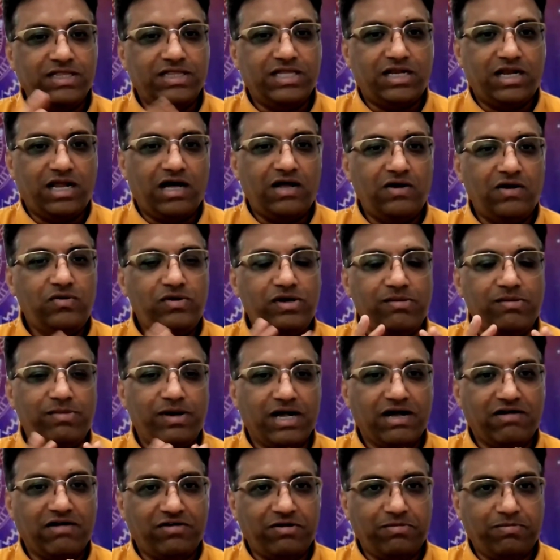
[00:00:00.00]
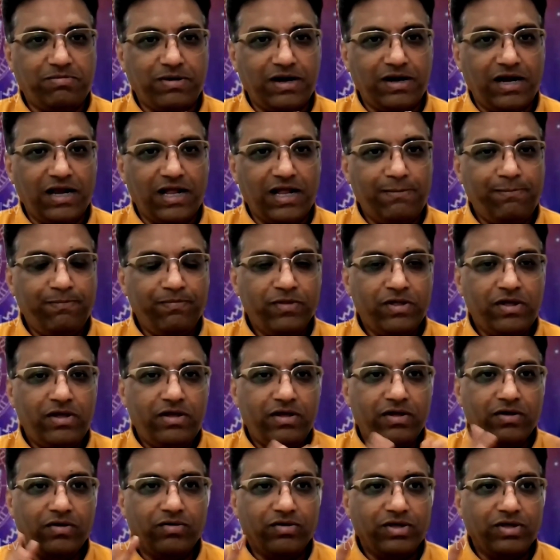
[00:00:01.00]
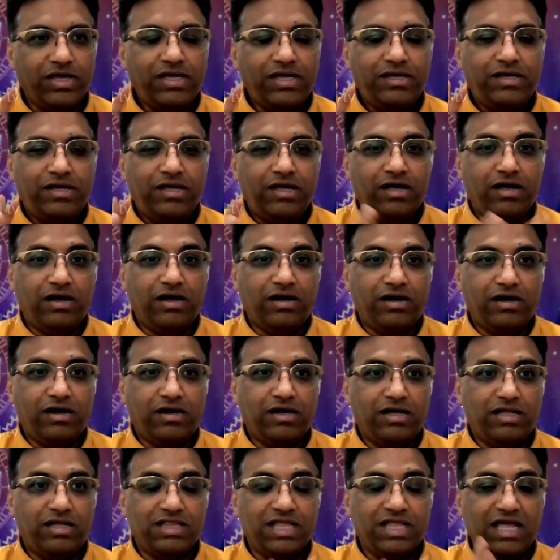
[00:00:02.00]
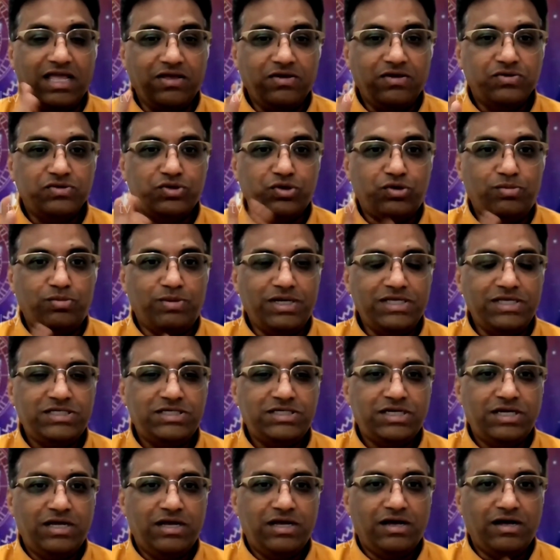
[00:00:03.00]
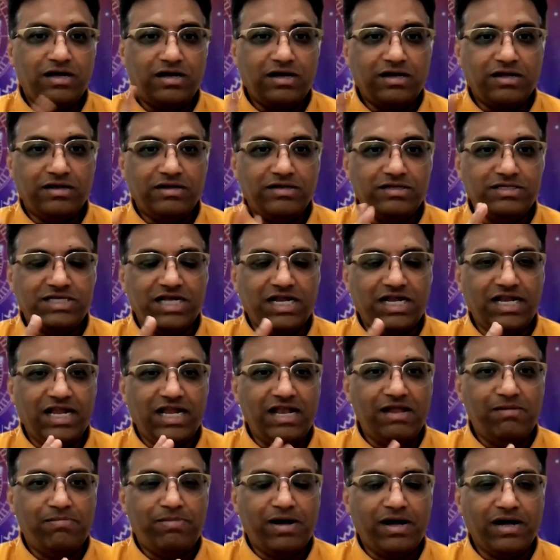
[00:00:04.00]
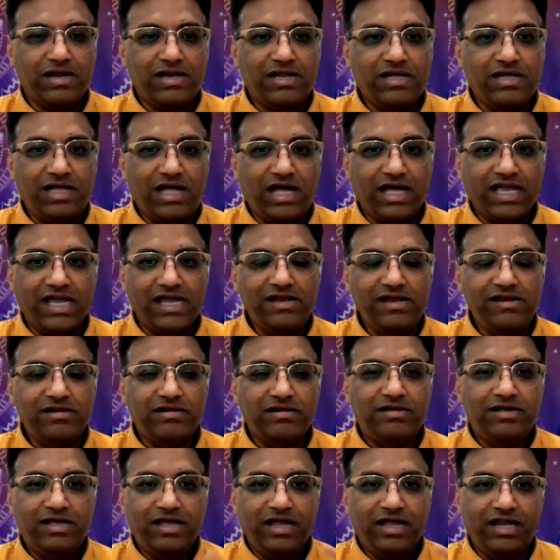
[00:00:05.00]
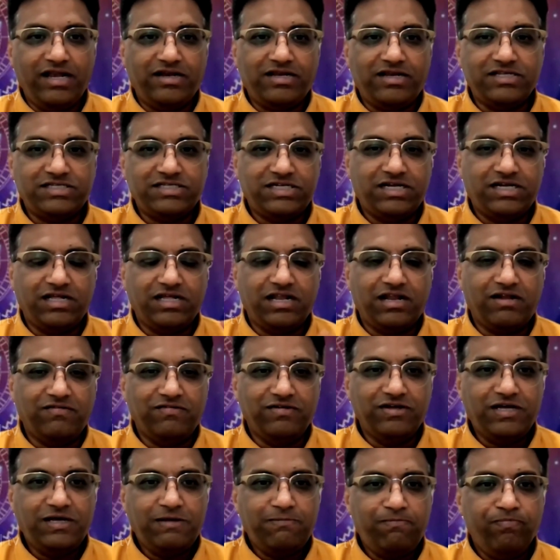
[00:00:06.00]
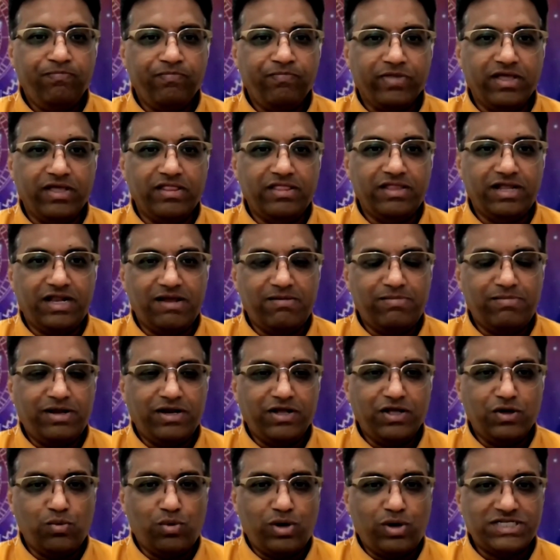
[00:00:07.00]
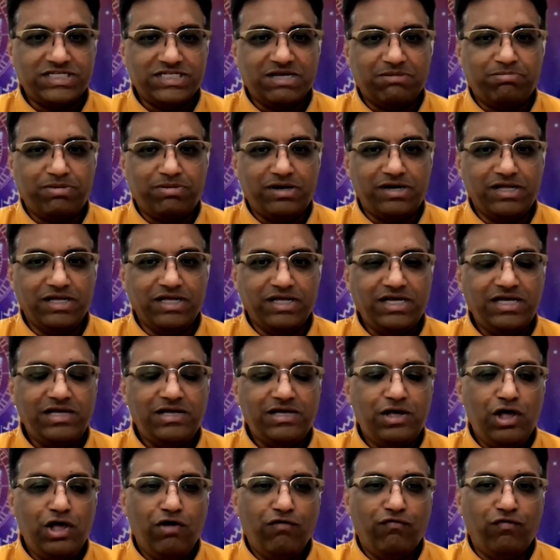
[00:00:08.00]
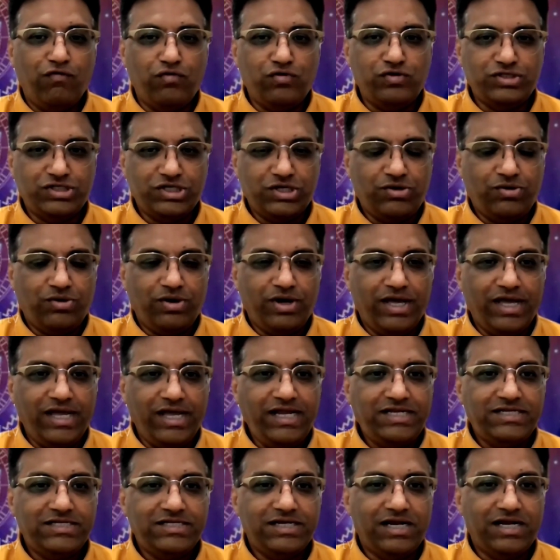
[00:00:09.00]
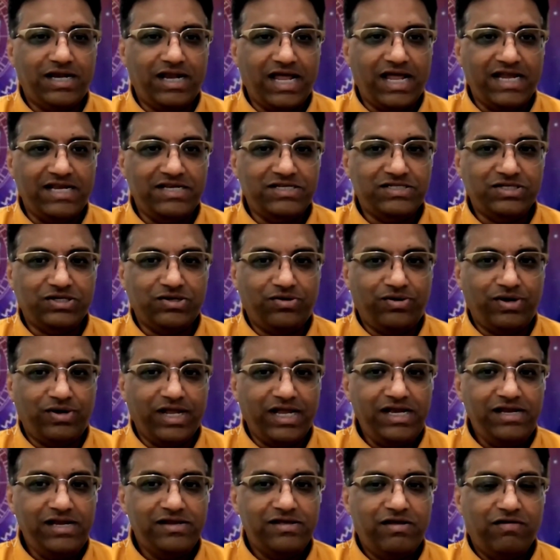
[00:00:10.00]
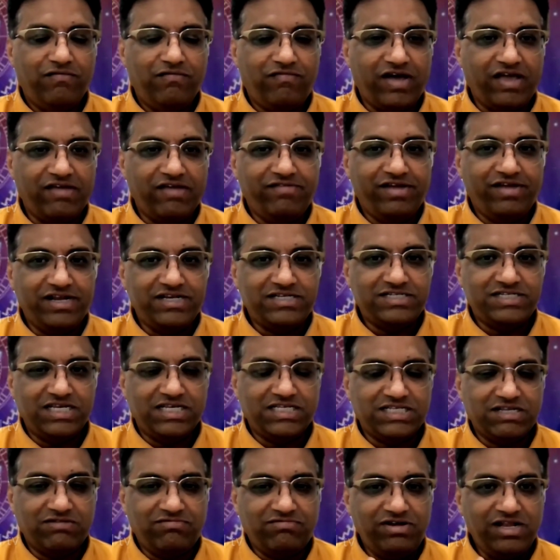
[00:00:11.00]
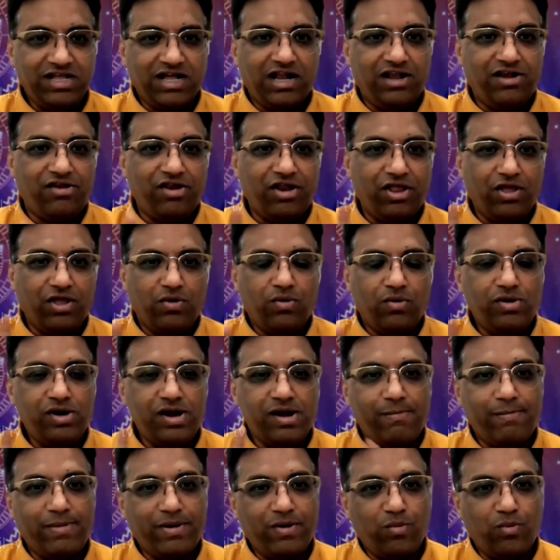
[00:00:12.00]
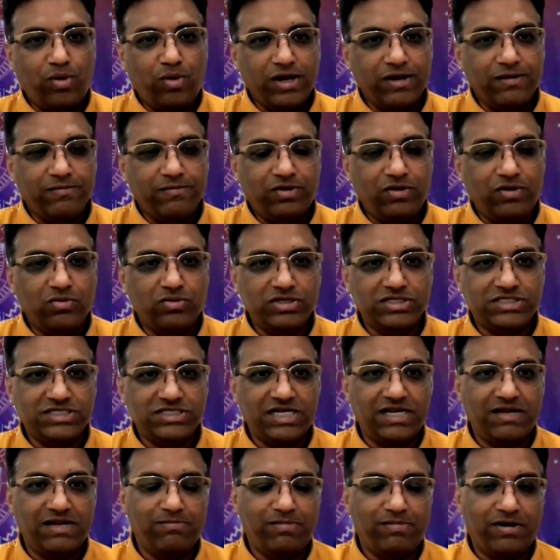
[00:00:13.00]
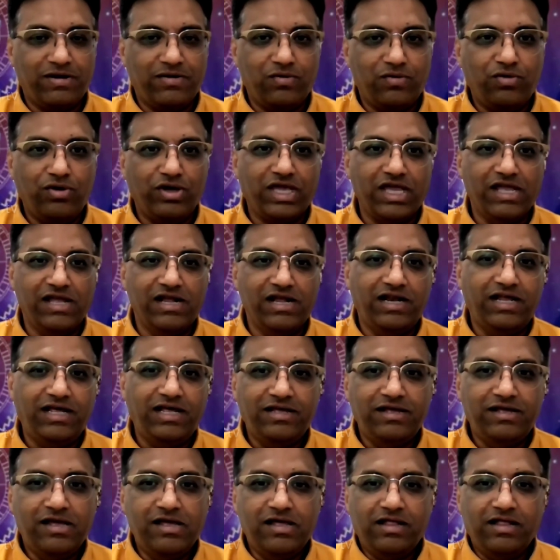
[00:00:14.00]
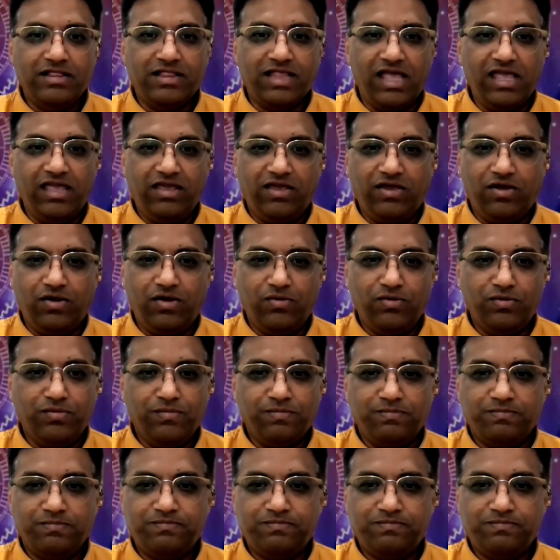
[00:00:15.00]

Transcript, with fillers: இந்த நாளும் நம்ம கவர் பண்ணலாம் ஓகே தேங்க்யூ ஸோ மச் சென்னையில் பார்க்கலாம் அகெயின் இன்ட்ரெஸ்ட் இருக்கிறவங்க இந்த நம்பருக்கு வாட்ஸ்அப் பண்ணுங்க ஃபோர் ஜீரோ எயிட் நைன் ஜீரோ நைன் ஃபைவ் எயிட் சிக்ஸ் செவன் கண்ட்ரி கோட் நம்பர் ஒன் யூஎஸ்ஏ நம்பர் ஓகேங்களா தேங்க்யூ